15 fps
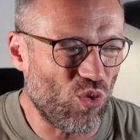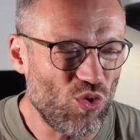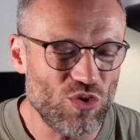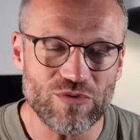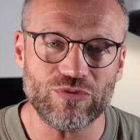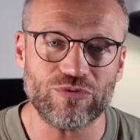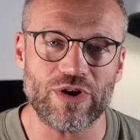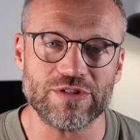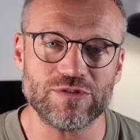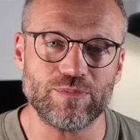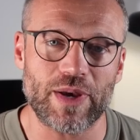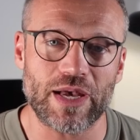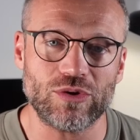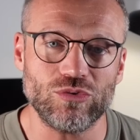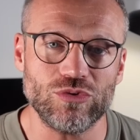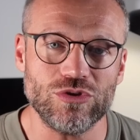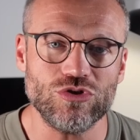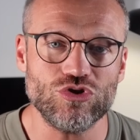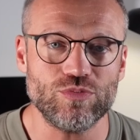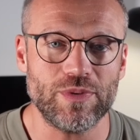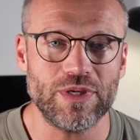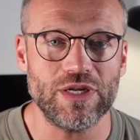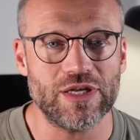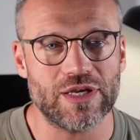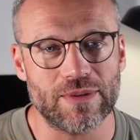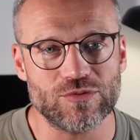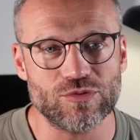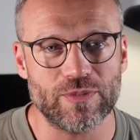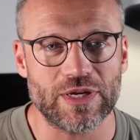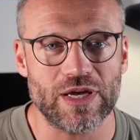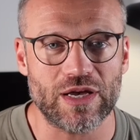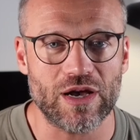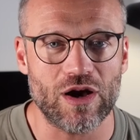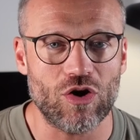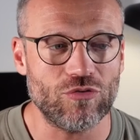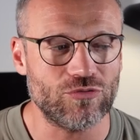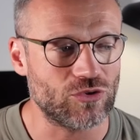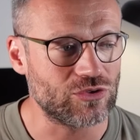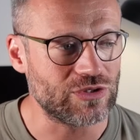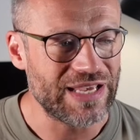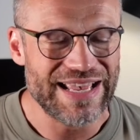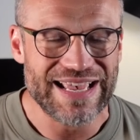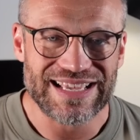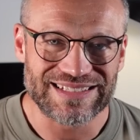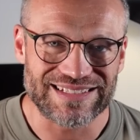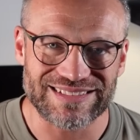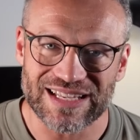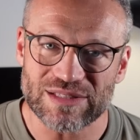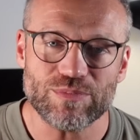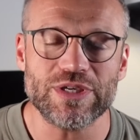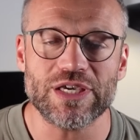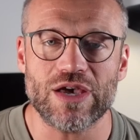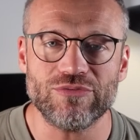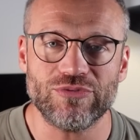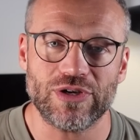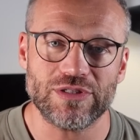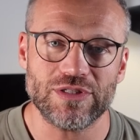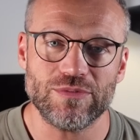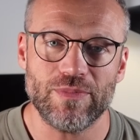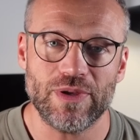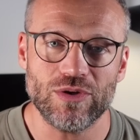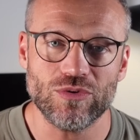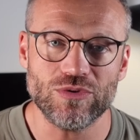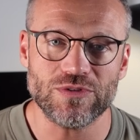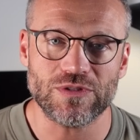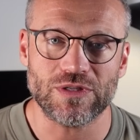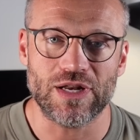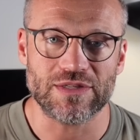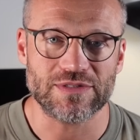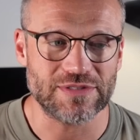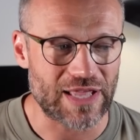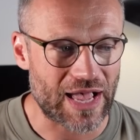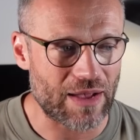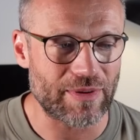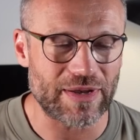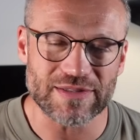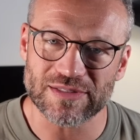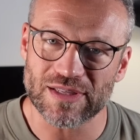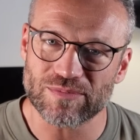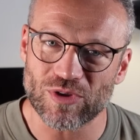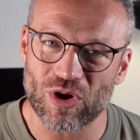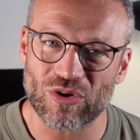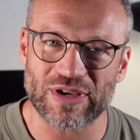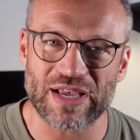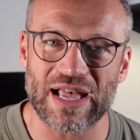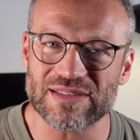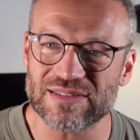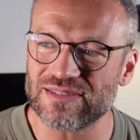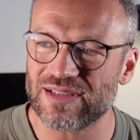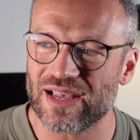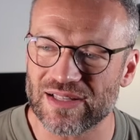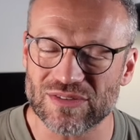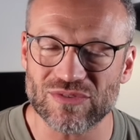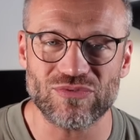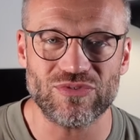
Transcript: unfassbar gutes Spiel, ich habe es mir gekauft und das hat mich einfach nicht mehr losgelassen. Aber es gibt auch ganz, ganz